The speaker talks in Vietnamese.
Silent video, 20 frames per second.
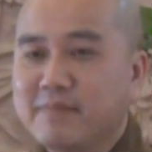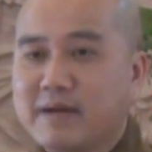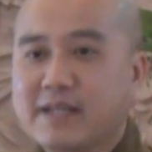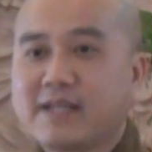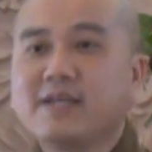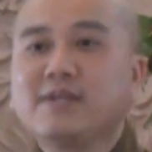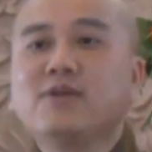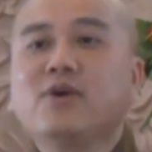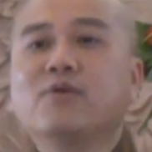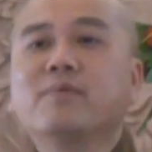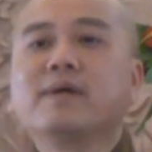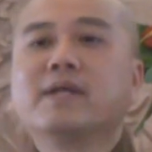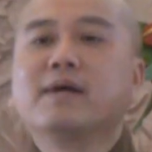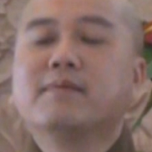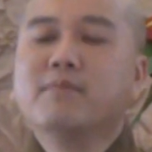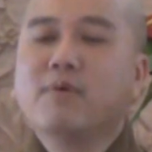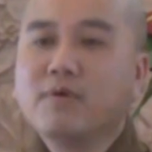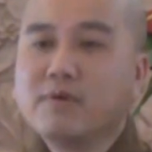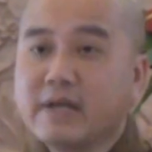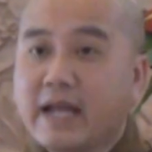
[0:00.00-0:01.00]
mà thí dụ
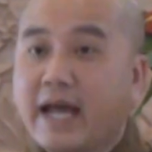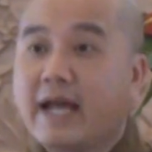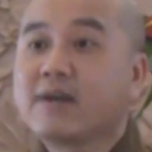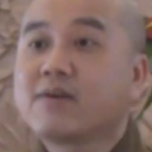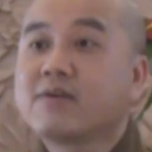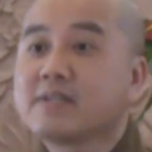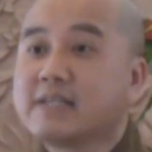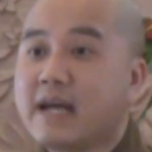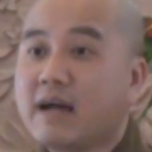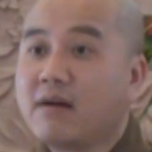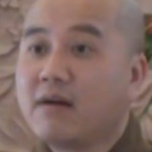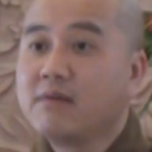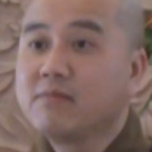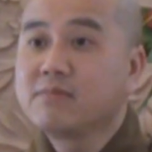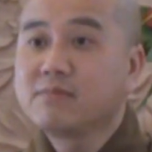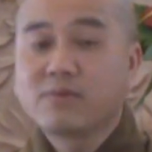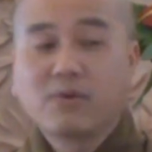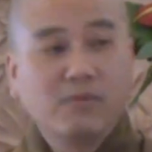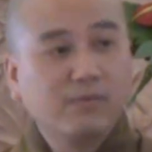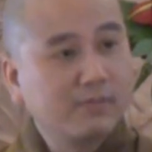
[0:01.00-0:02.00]
bây giờ muốn để có sao
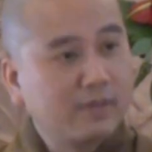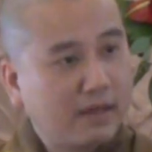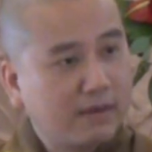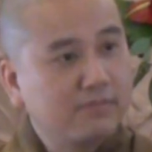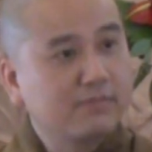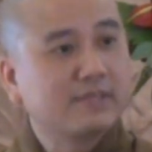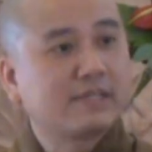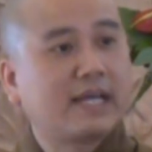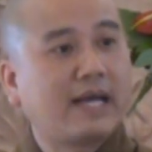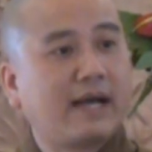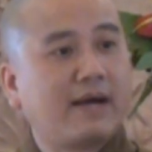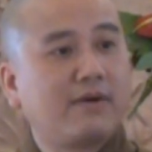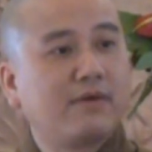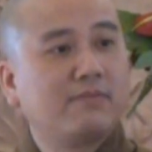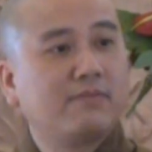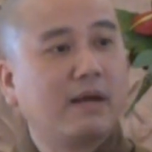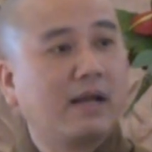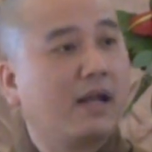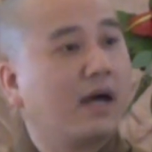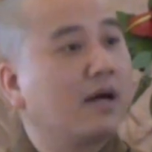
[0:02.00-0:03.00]
không cũng không
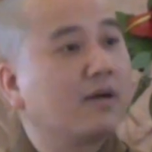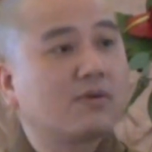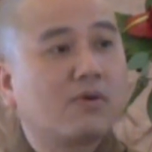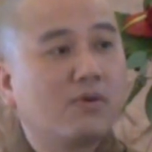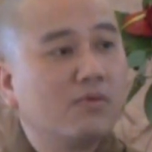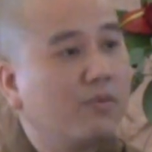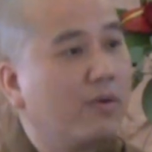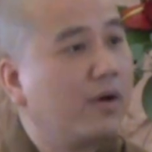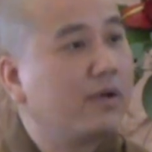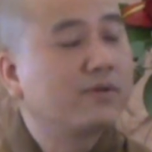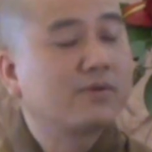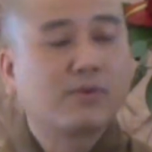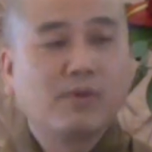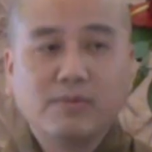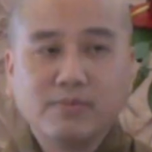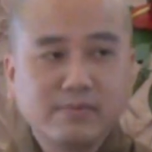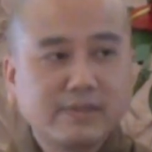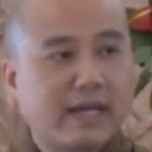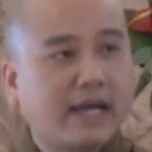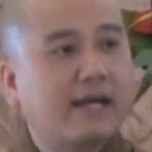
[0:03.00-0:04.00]
sao mà lỡ có quên
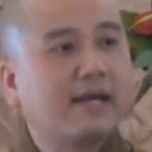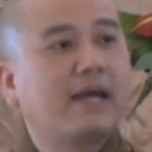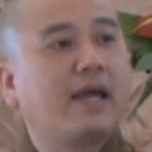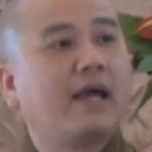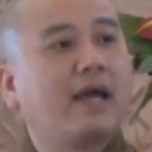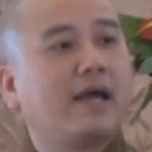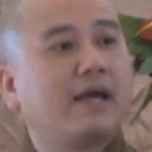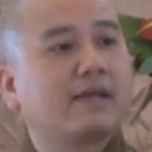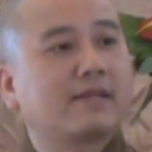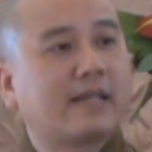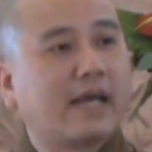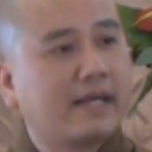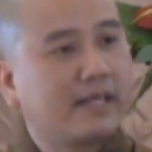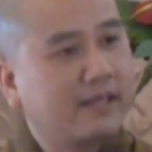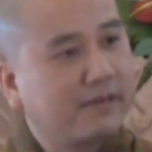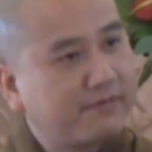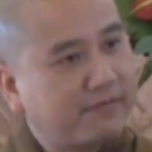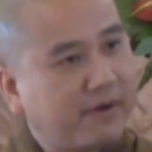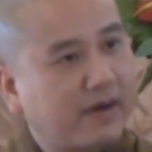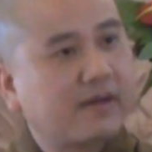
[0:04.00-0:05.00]
cũng chẳng hề
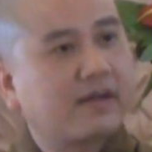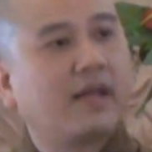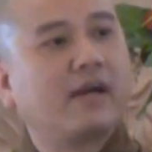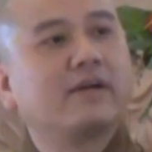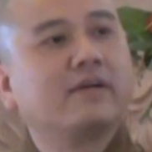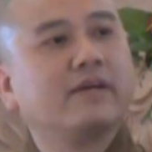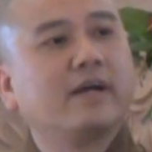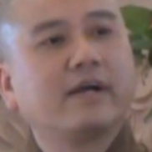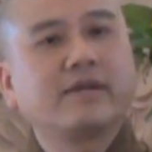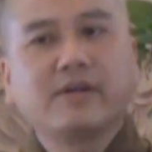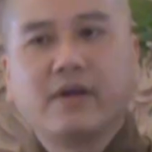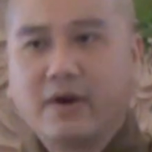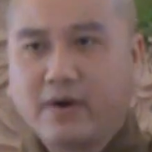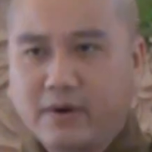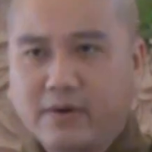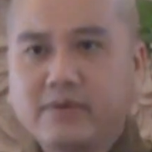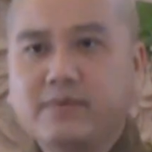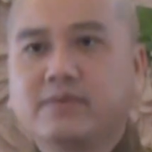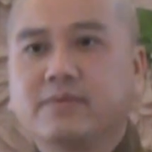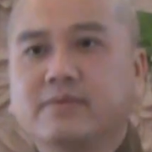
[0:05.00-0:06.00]
tại vì phật là người ấn
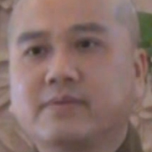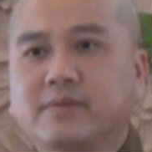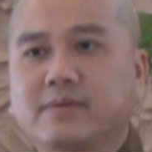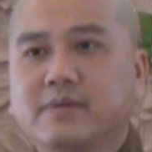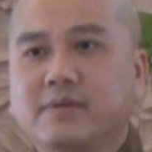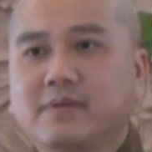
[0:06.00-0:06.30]
độ